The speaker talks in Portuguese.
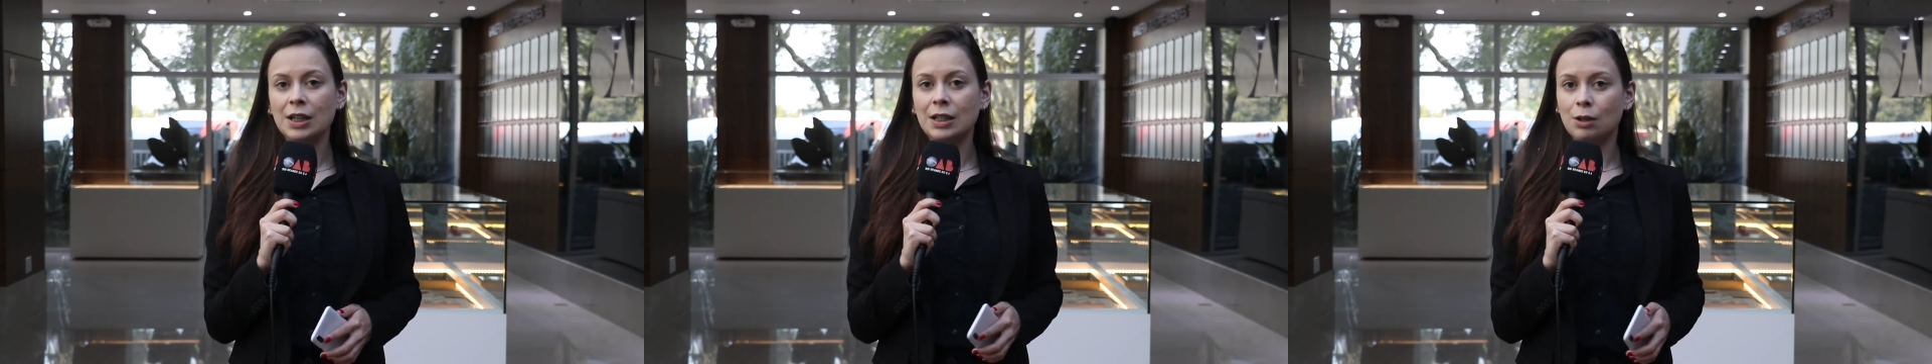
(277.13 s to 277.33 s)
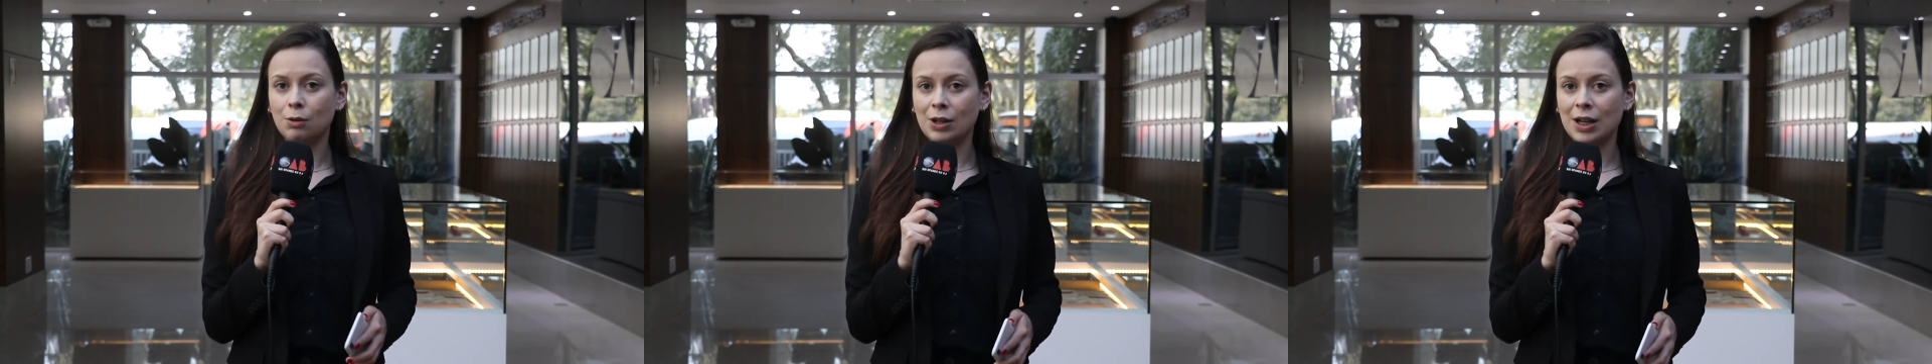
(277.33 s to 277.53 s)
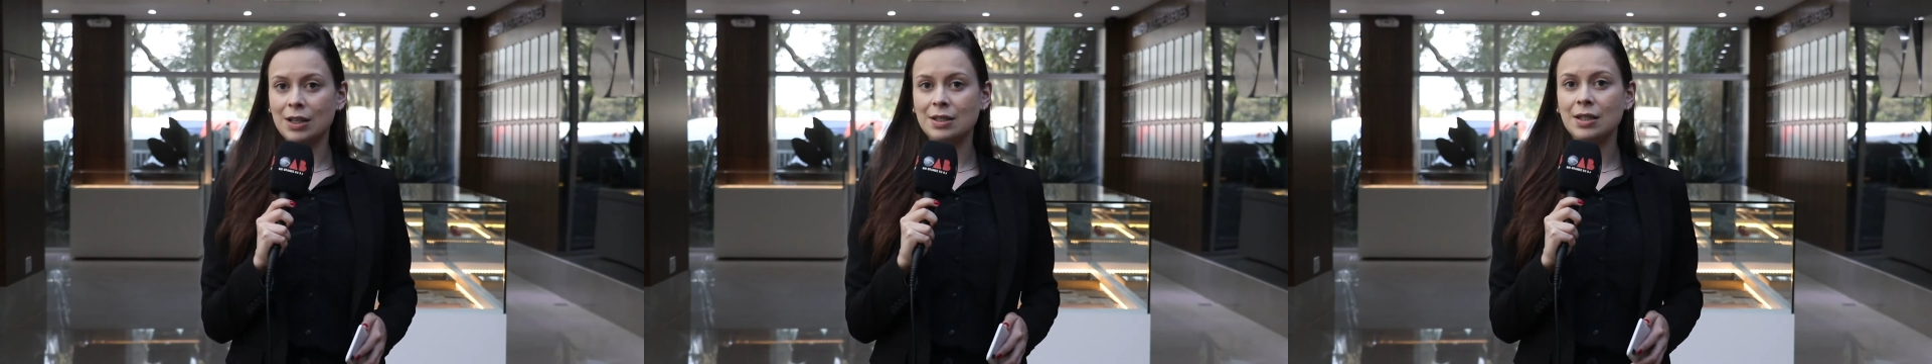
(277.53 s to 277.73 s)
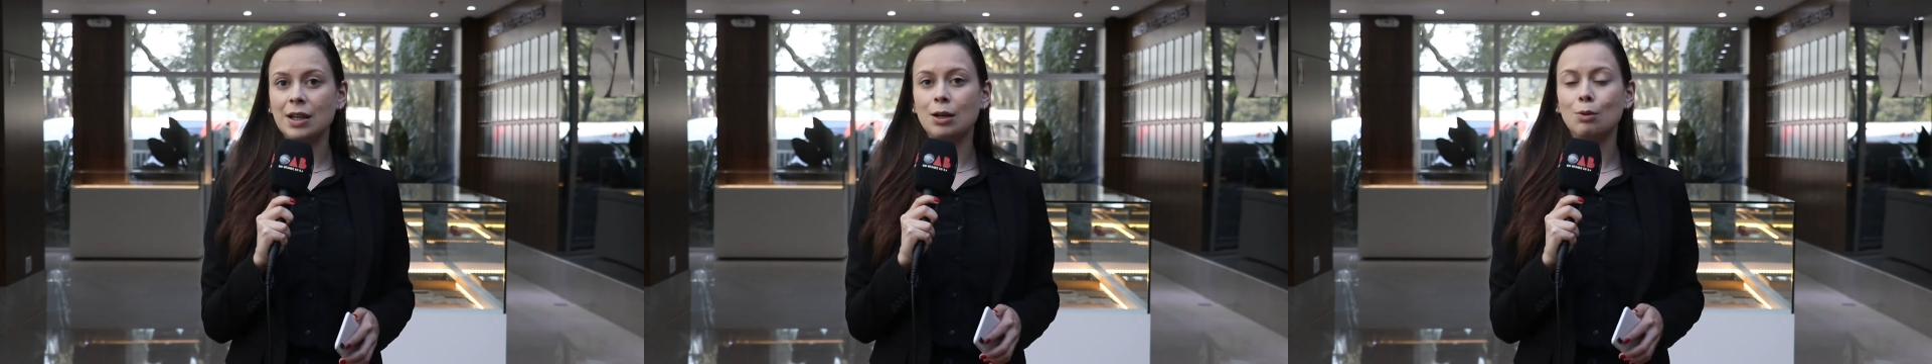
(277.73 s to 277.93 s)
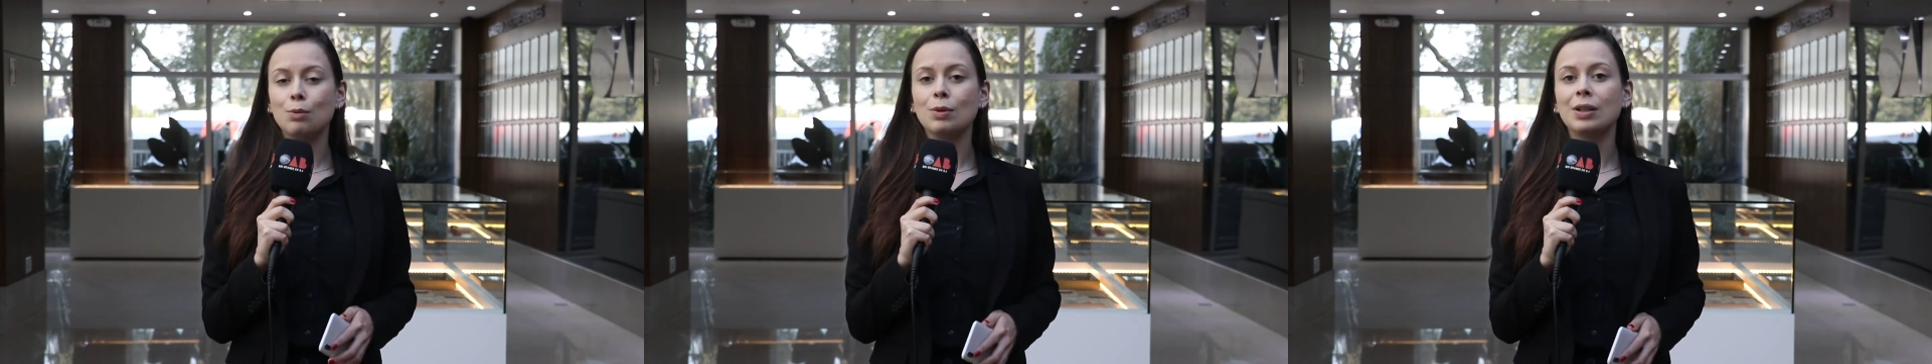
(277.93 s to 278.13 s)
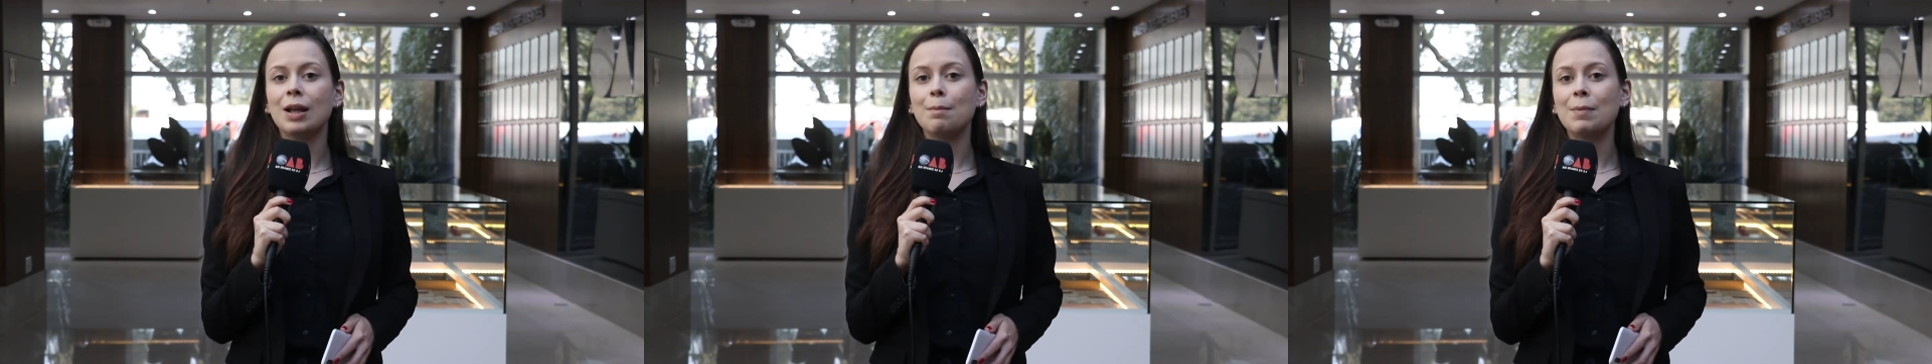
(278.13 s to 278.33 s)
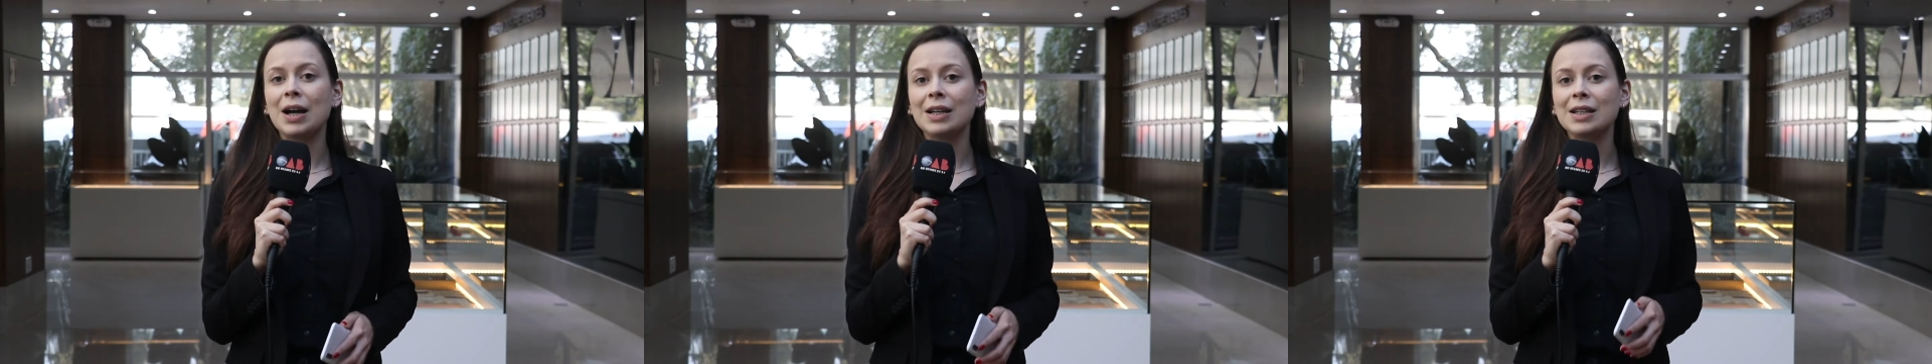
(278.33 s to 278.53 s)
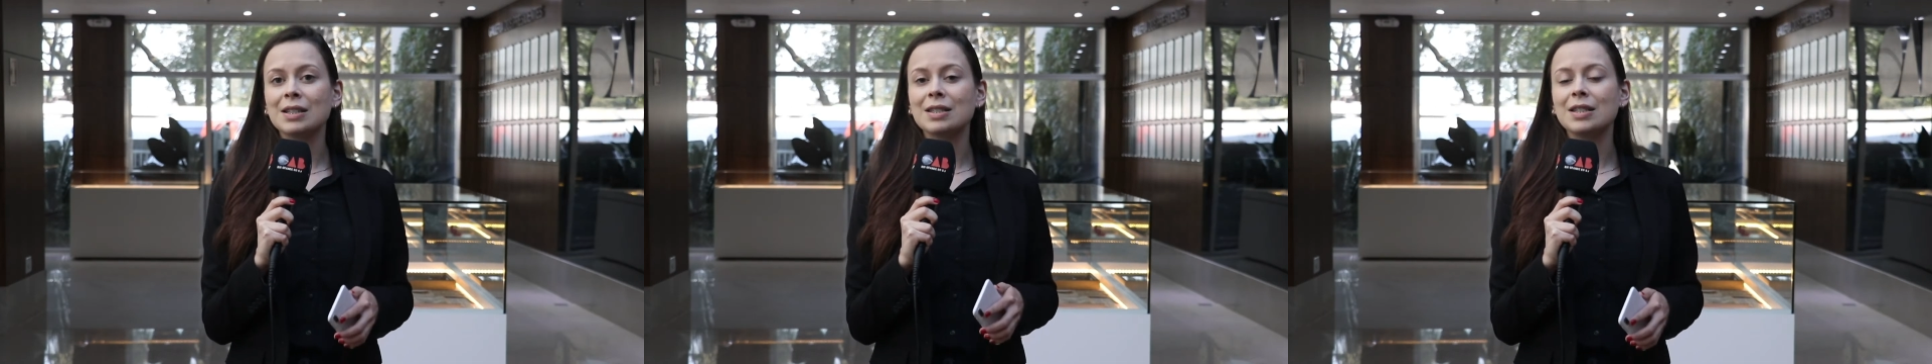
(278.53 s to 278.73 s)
Na ocasião, Lamacchia